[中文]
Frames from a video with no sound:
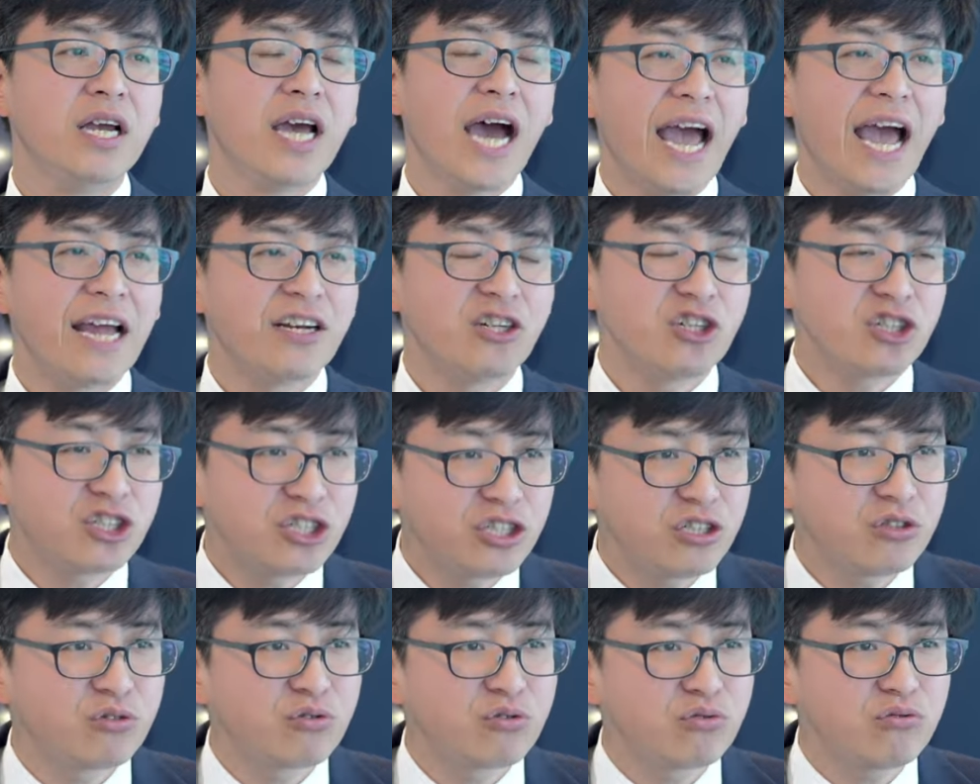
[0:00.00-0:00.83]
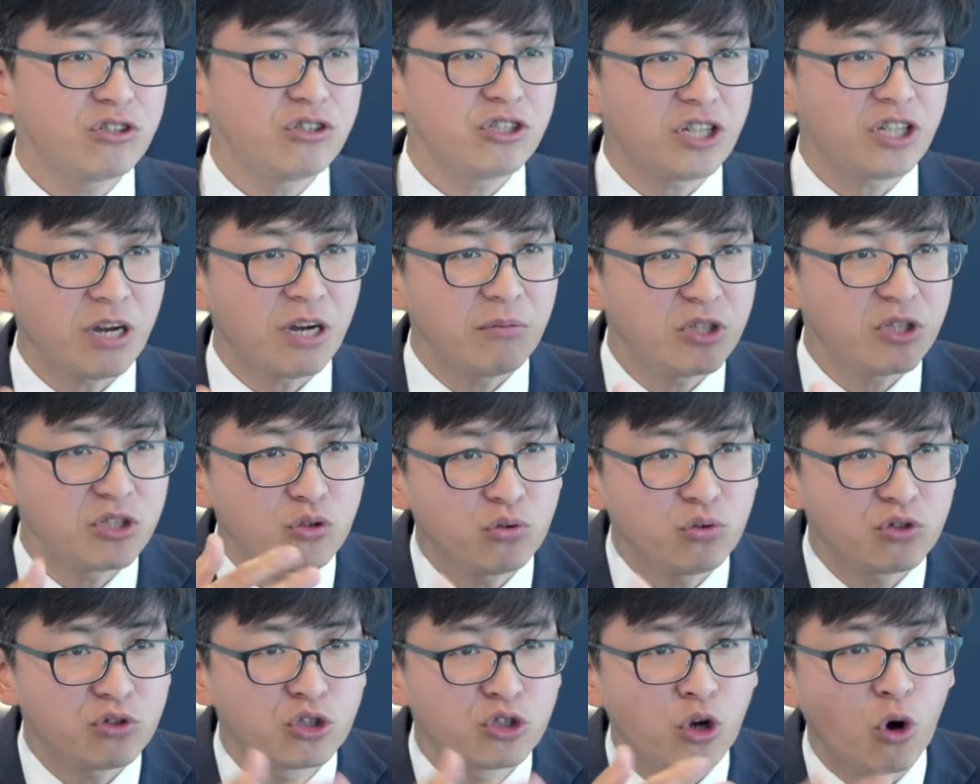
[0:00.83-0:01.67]
按照世俗呢，他们
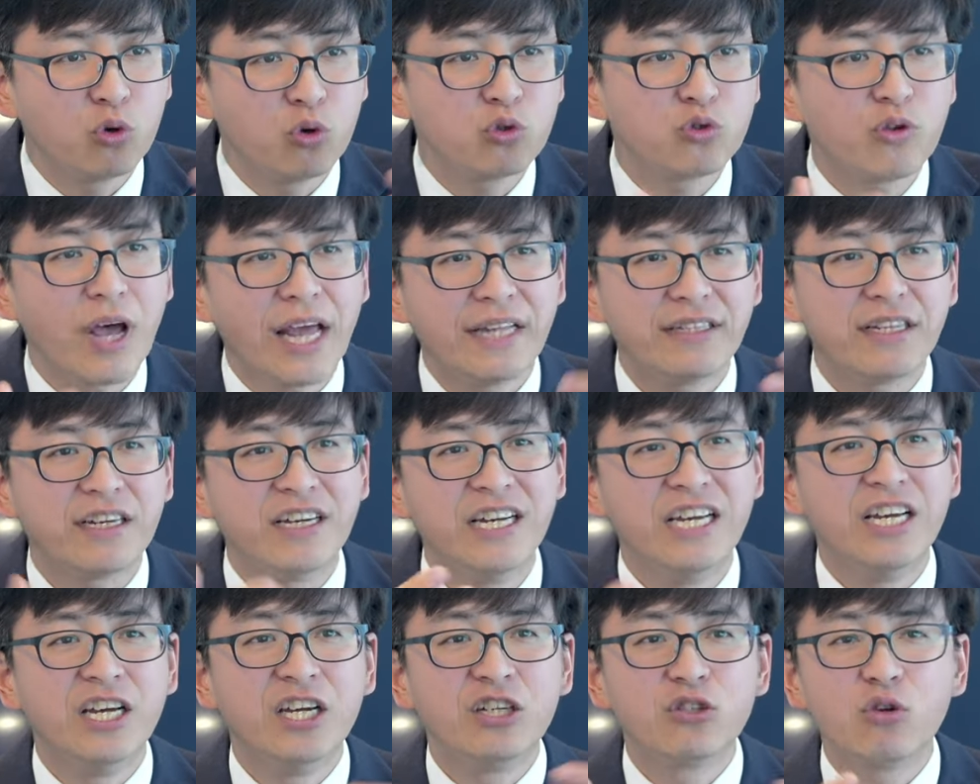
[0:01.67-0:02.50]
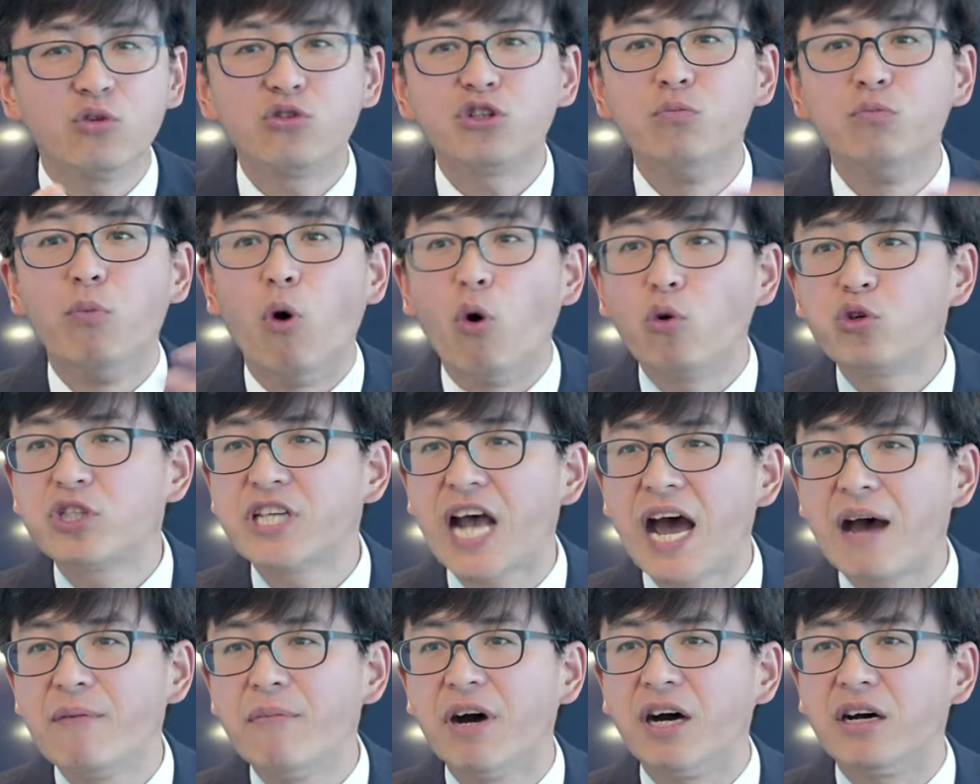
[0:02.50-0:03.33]
都筹算的都是谋
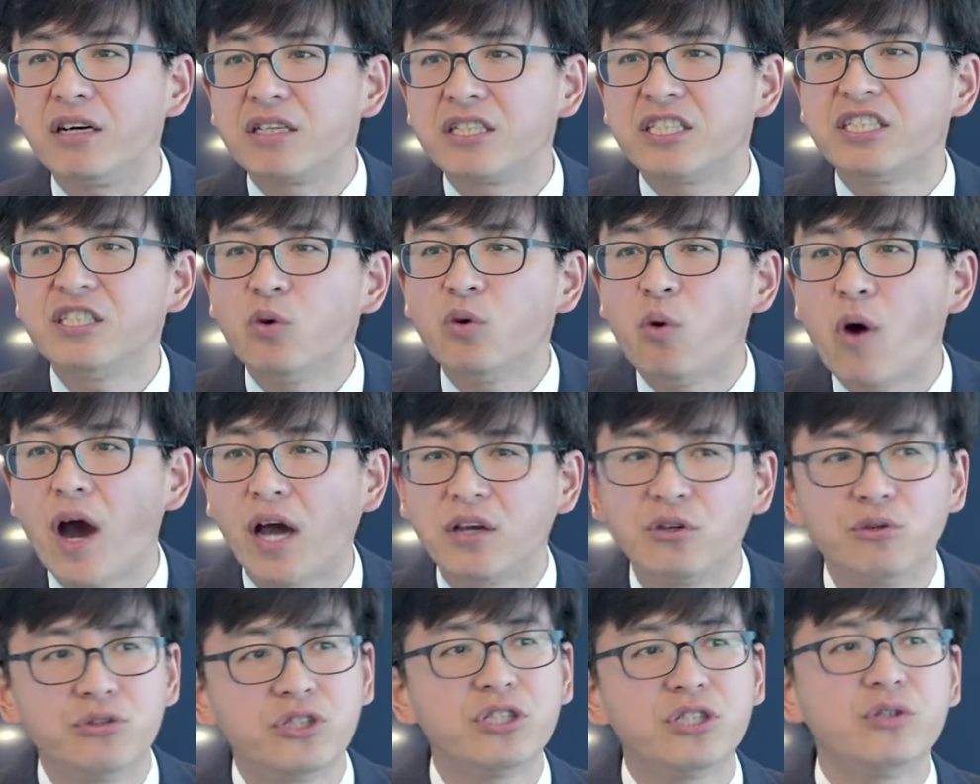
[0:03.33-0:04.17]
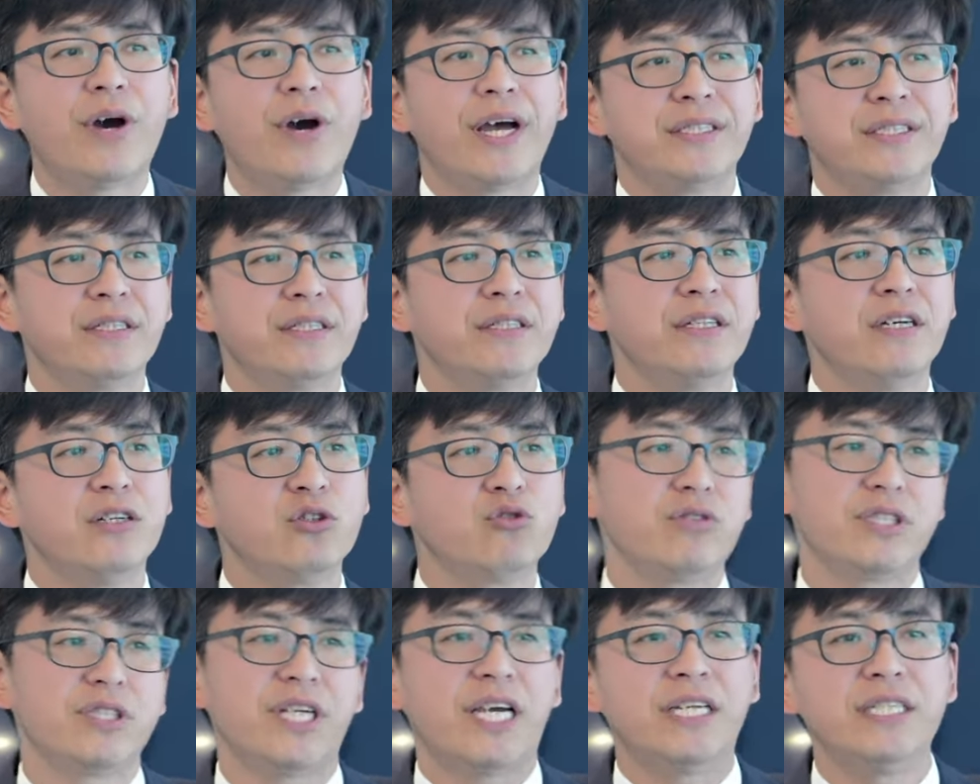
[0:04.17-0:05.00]
杀嘛，计划有计划性的
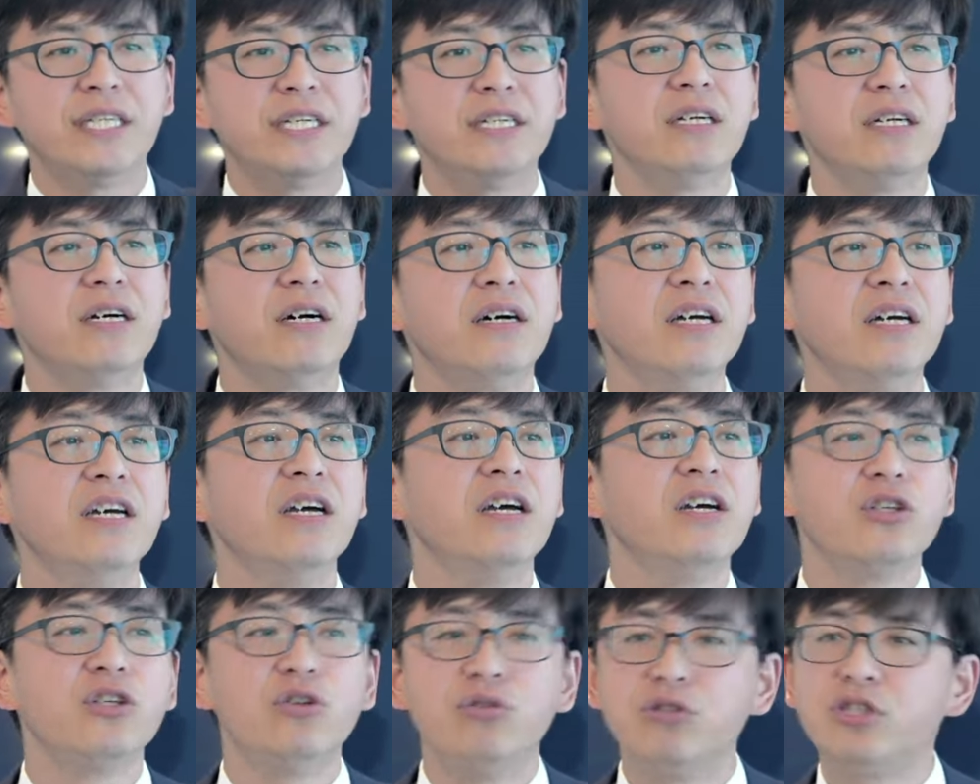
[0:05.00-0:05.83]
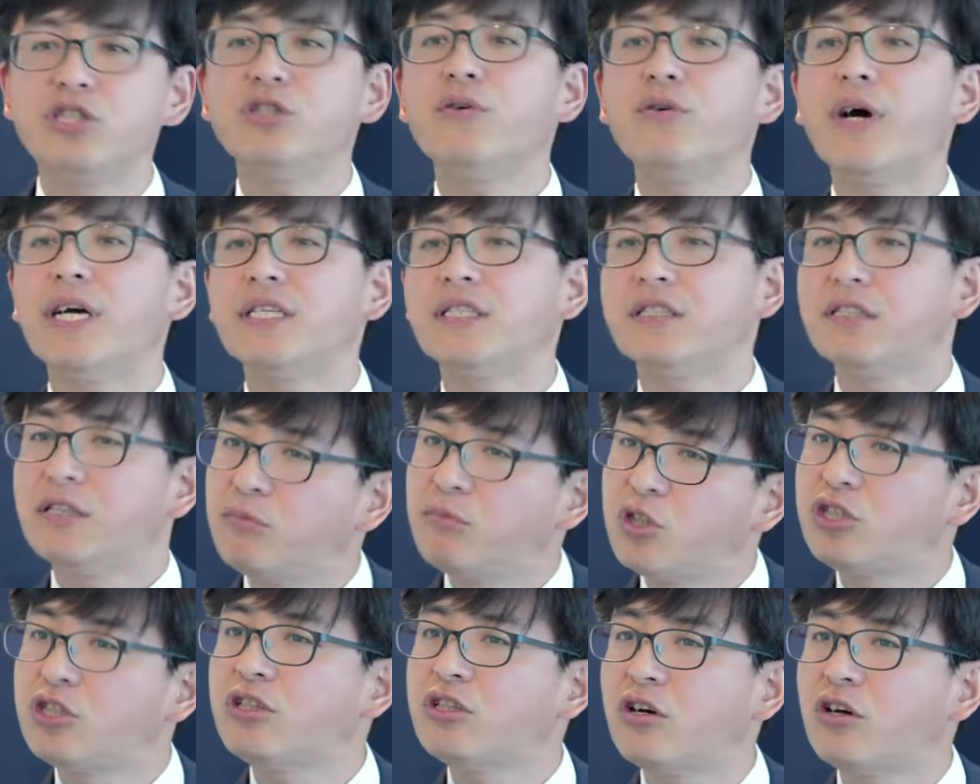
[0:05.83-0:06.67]
做假见证，有计划性，他
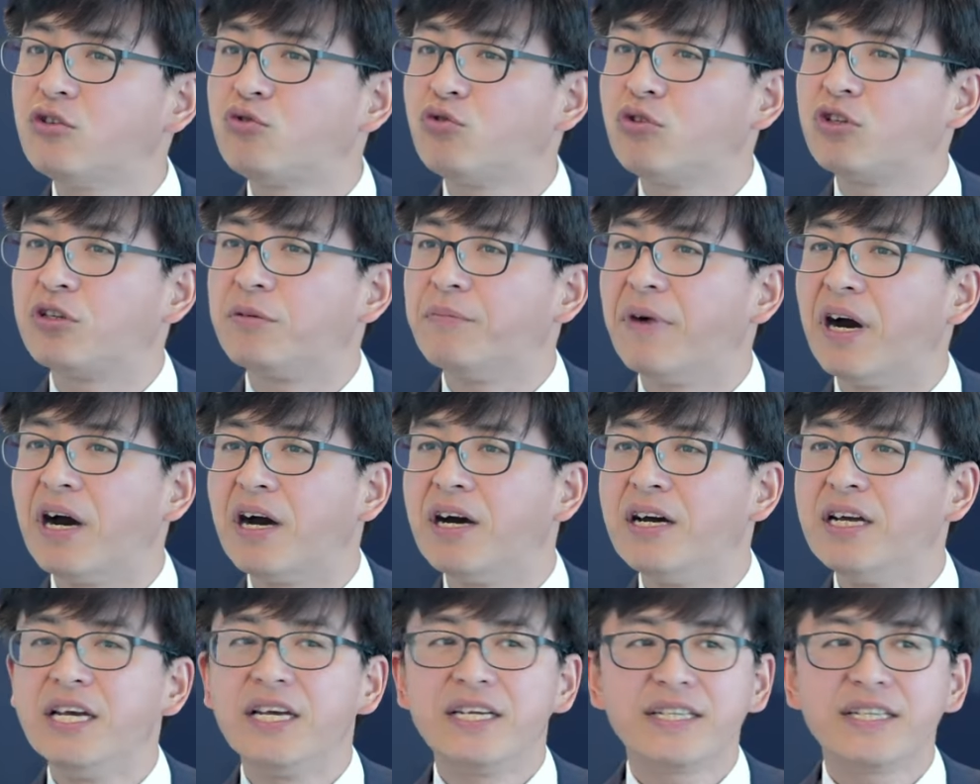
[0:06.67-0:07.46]
们知道做什么。